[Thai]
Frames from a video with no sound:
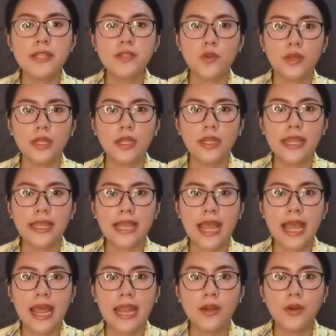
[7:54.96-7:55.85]
็นส่วนหนึ่งใน
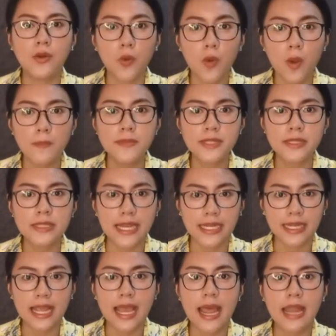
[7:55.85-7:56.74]
การร่วมจั
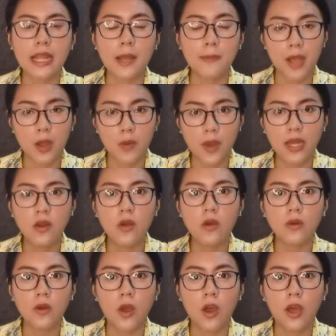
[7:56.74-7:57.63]
ดการกับภาวะโล
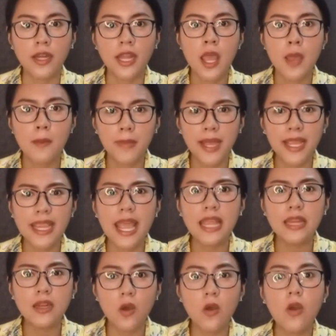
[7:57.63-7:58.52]
กร้อน ไม่
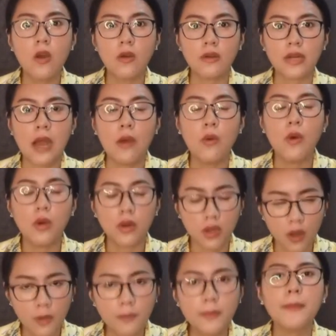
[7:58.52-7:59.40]
ให้โลกของเรา
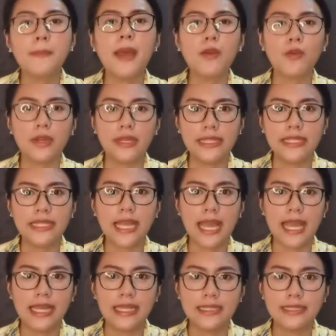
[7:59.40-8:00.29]
ร้อนเป็นมากกว่านี้
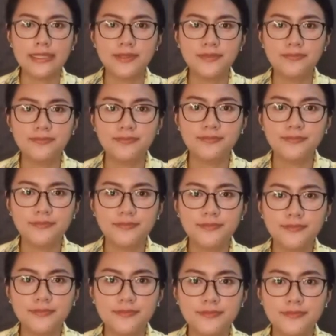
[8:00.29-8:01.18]
ค่ะอืมก็เดี๋ยวถ้า
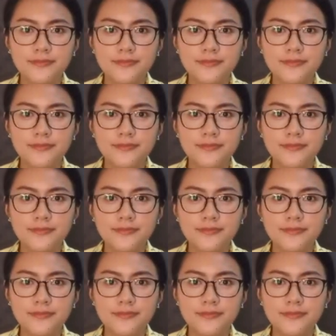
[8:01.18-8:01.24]
มี